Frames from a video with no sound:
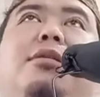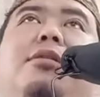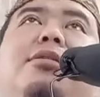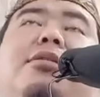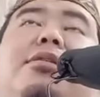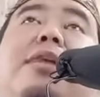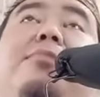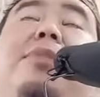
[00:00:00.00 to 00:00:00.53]

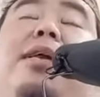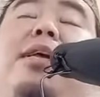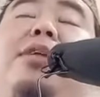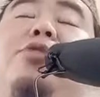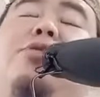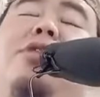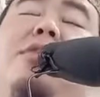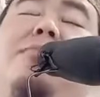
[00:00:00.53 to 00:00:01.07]
Sabar
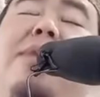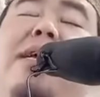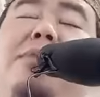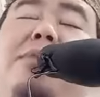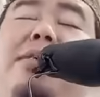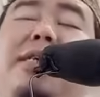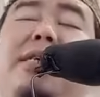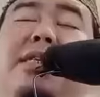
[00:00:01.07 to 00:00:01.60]
itu
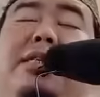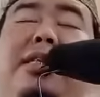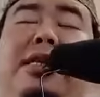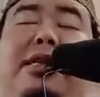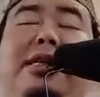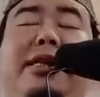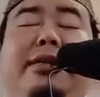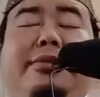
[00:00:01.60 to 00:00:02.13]
terbagi menjadi
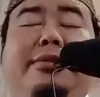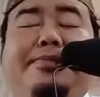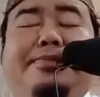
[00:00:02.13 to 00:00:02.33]
tiga.